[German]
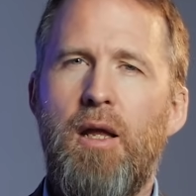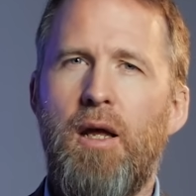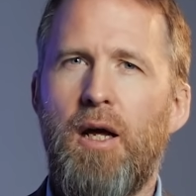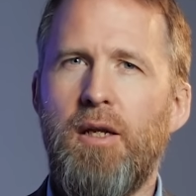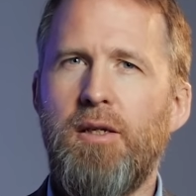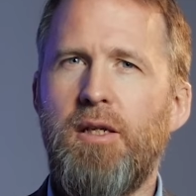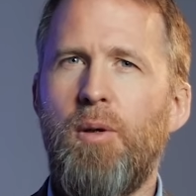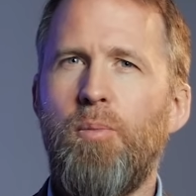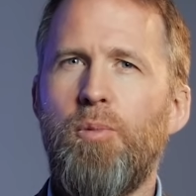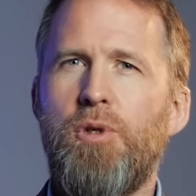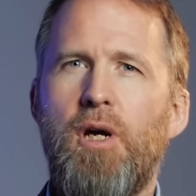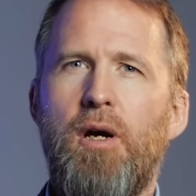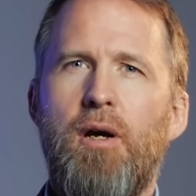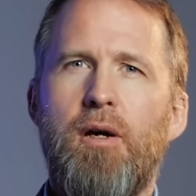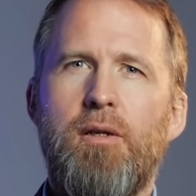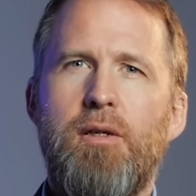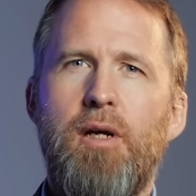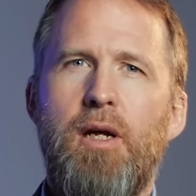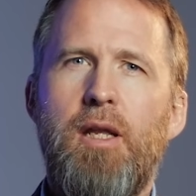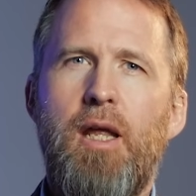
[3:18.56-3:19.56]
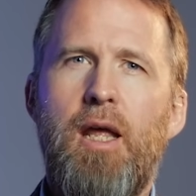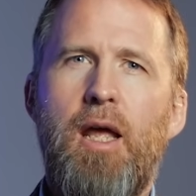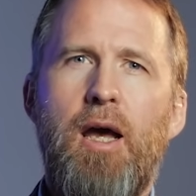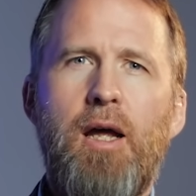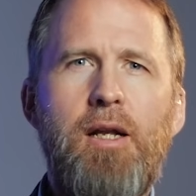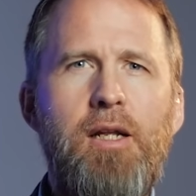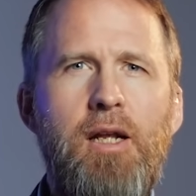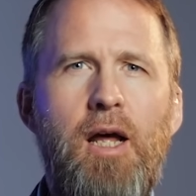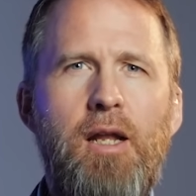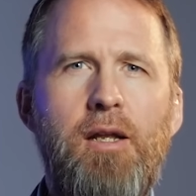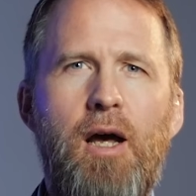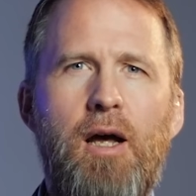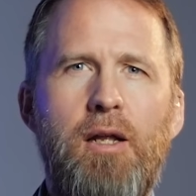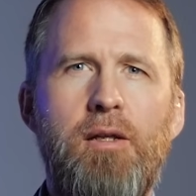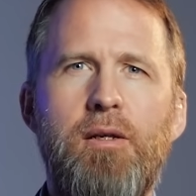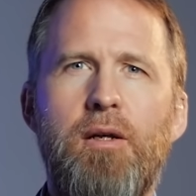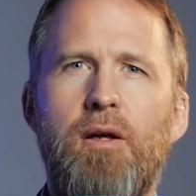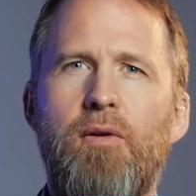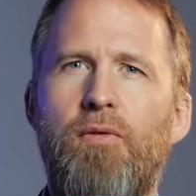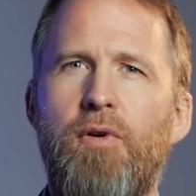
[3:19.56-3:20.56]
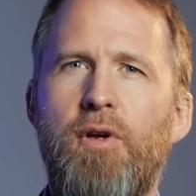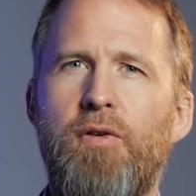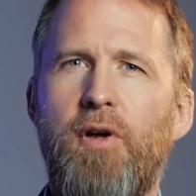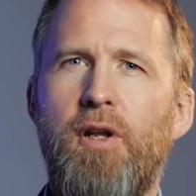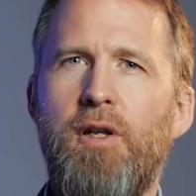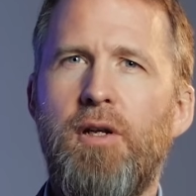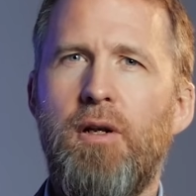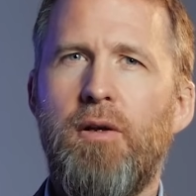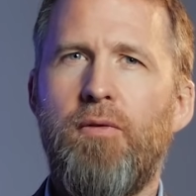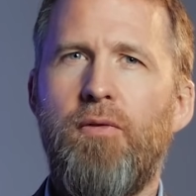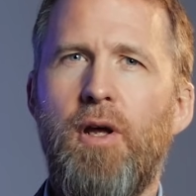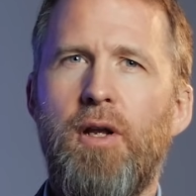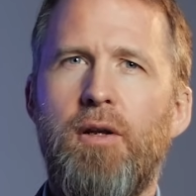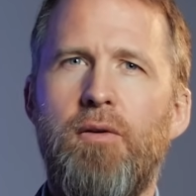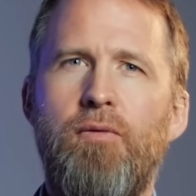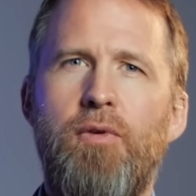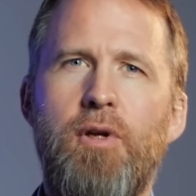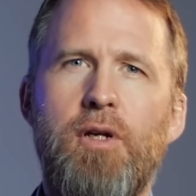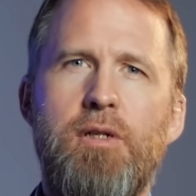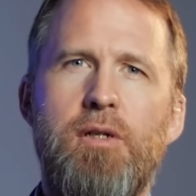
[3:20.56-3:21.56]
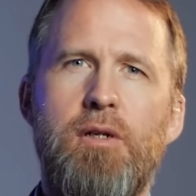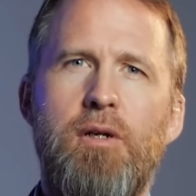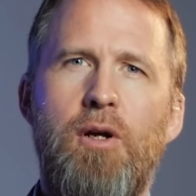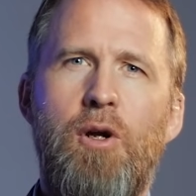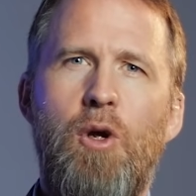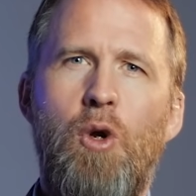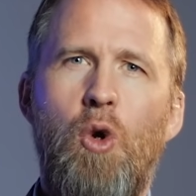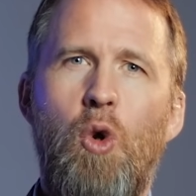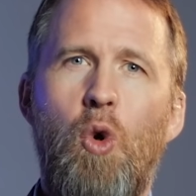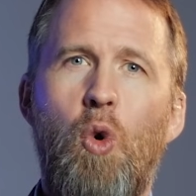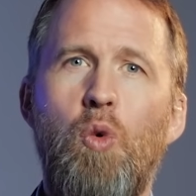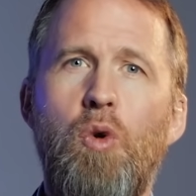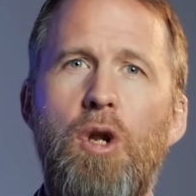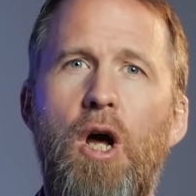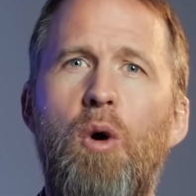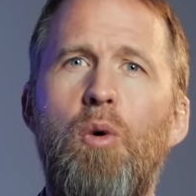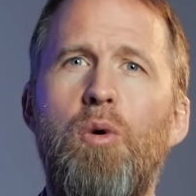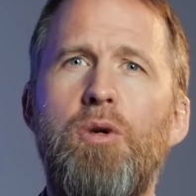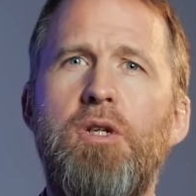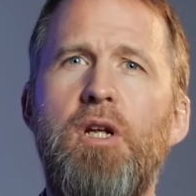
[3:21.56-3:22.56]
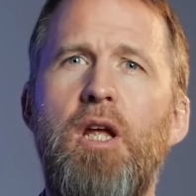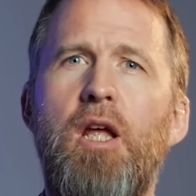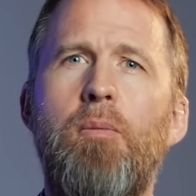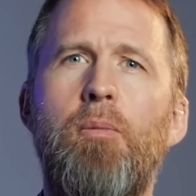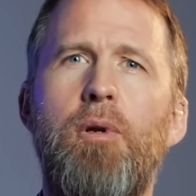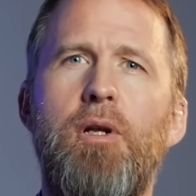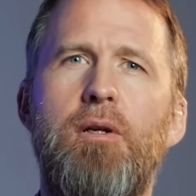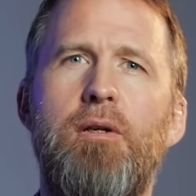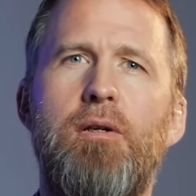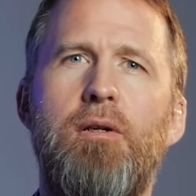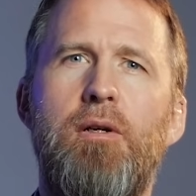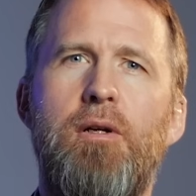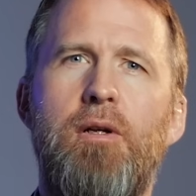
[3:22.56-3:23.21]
An dem Tag, da die Erde in eine andere verwandelt werden wird und auch die Himmel